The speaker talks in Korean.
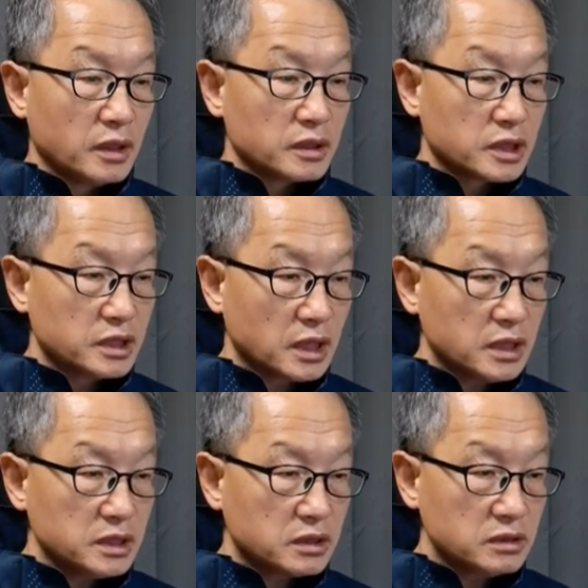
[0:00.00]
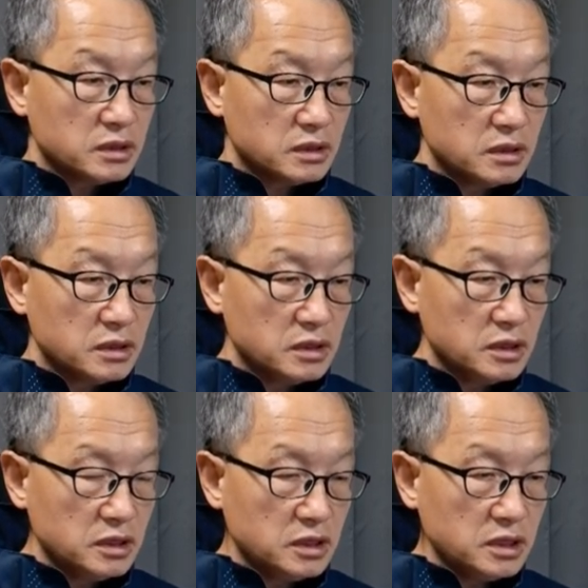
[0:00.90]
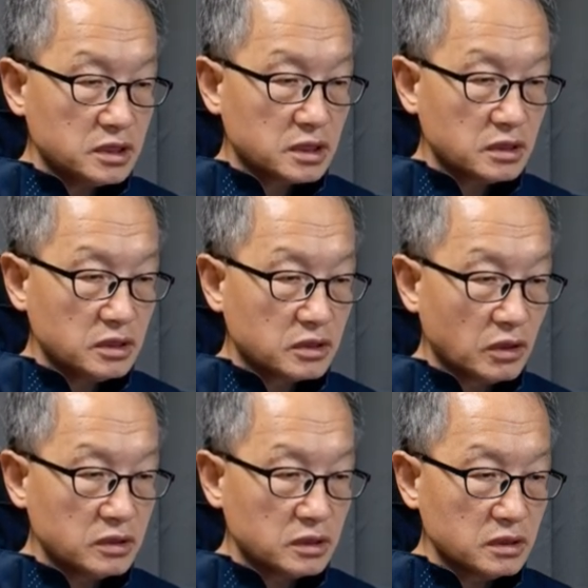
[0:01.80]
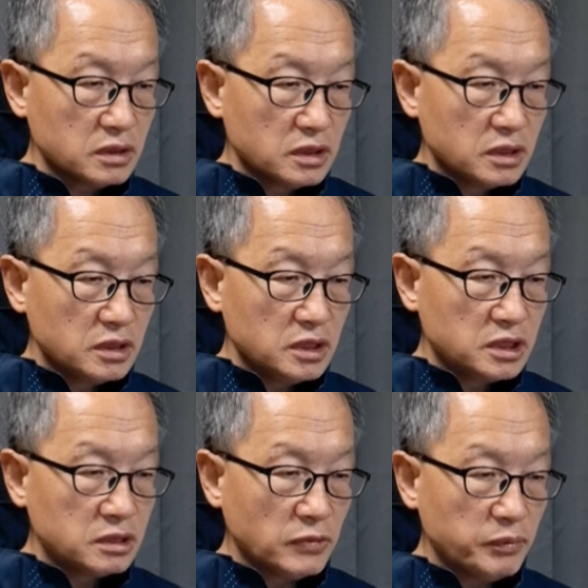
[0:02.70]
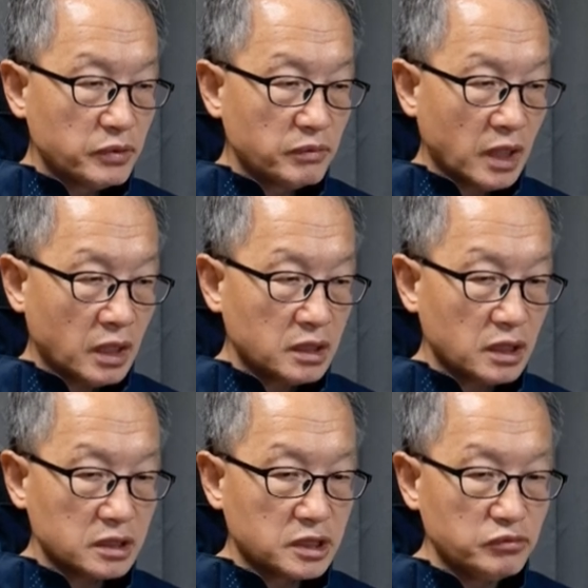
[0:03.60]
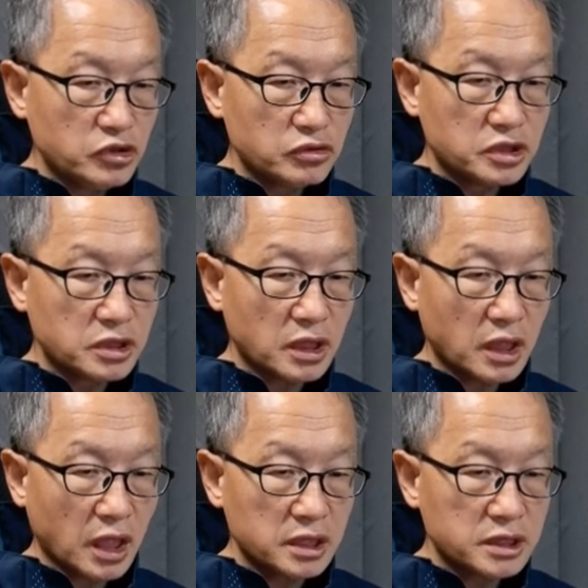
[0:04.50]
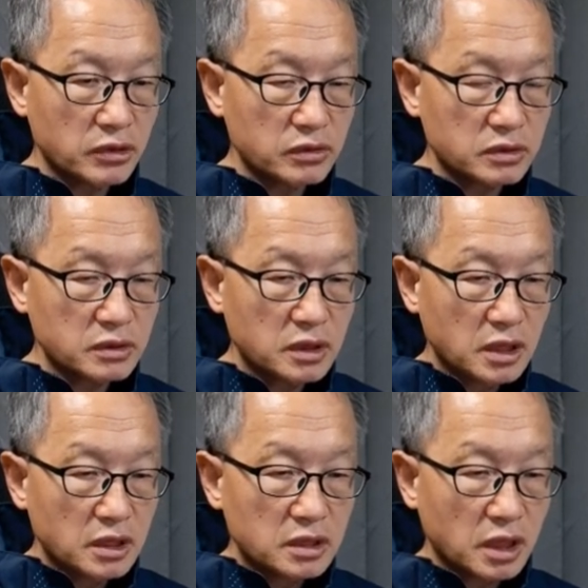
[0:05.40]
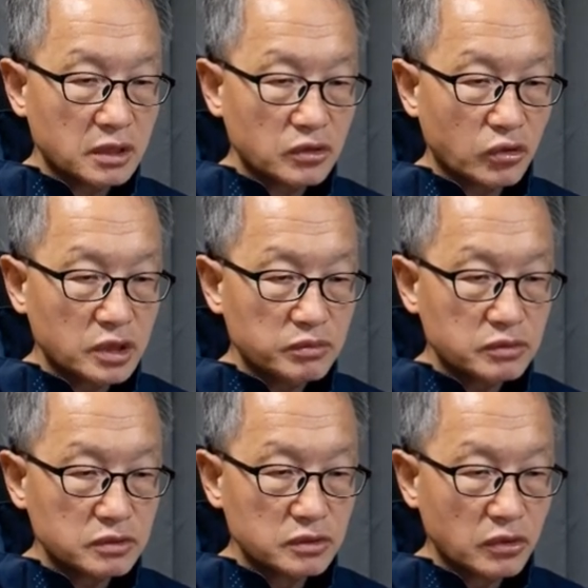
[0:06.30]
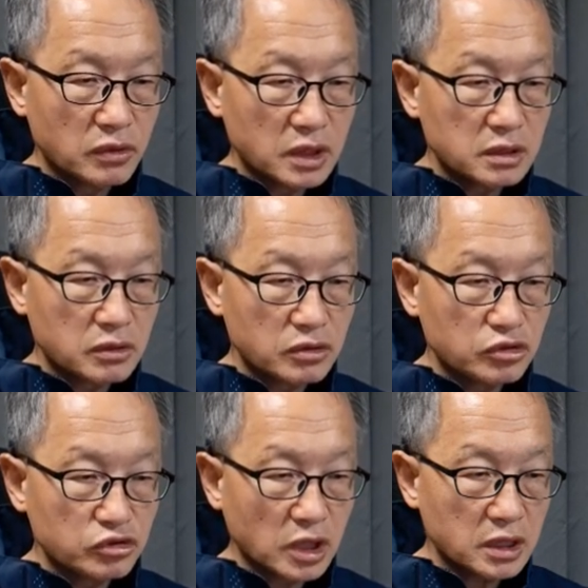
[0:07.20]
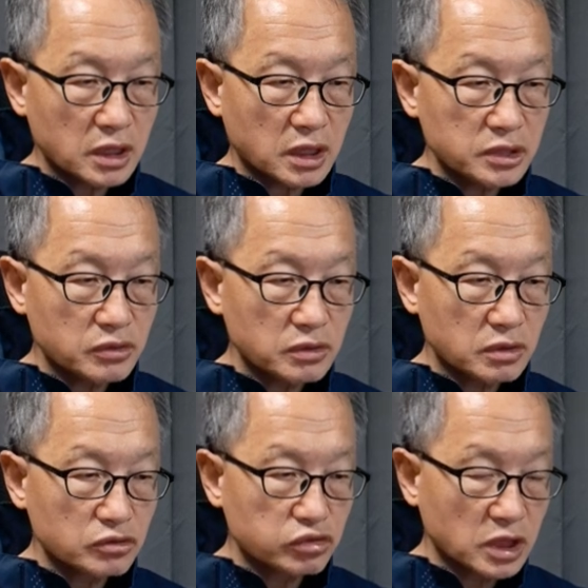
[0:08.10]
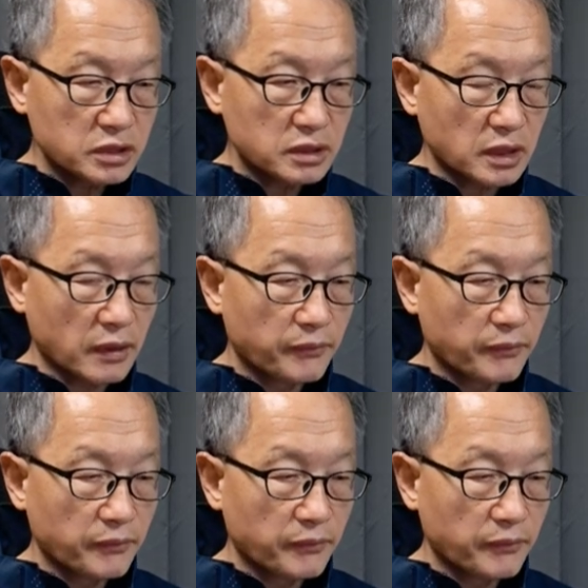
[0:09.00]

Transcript: 게다가 이건, 이, 이 건은 이승만뿐만 아니라 김규식이나 안창호 등 다른 독립운동가들도 유사하게 가지고 있던 구상이었다.